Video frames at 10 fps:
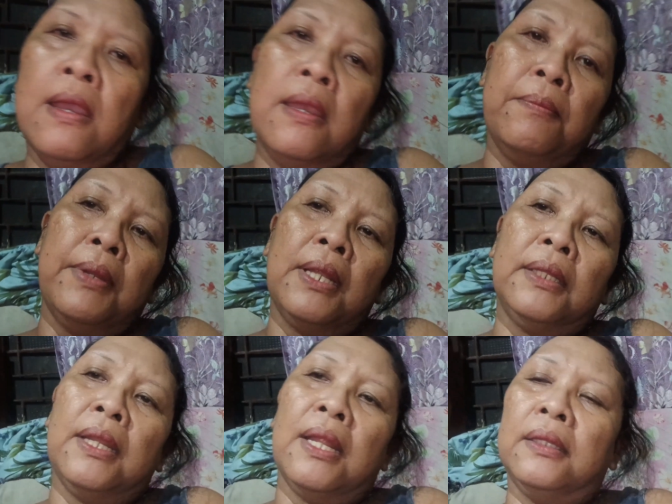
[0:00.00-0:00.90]
Ayan,
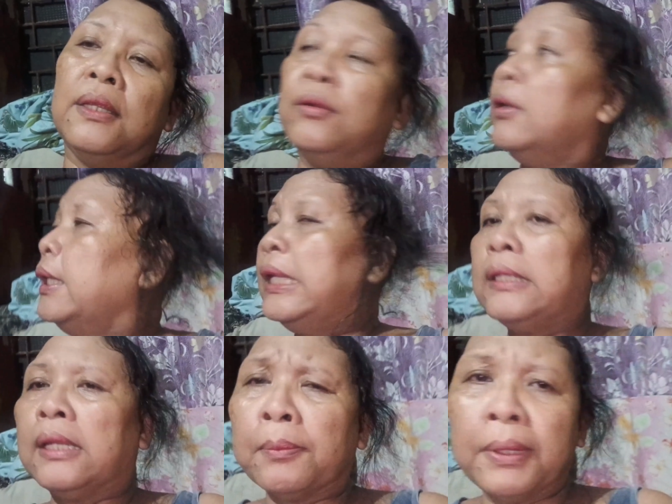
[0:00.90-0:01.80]
pinatay natin yung
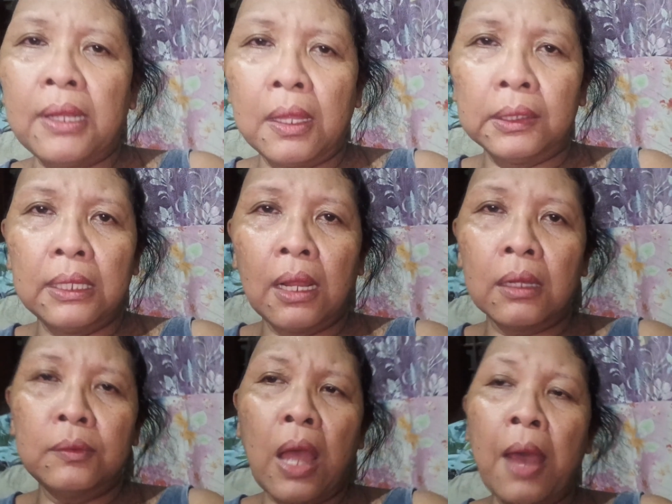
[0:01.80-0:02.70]
electric pan
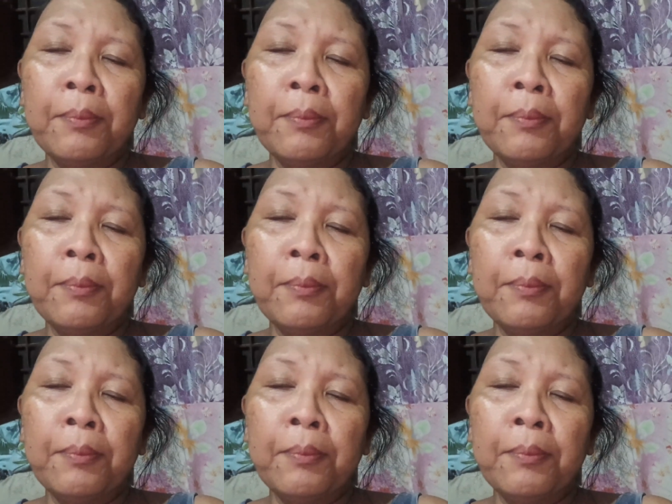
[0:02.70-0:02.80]
natin.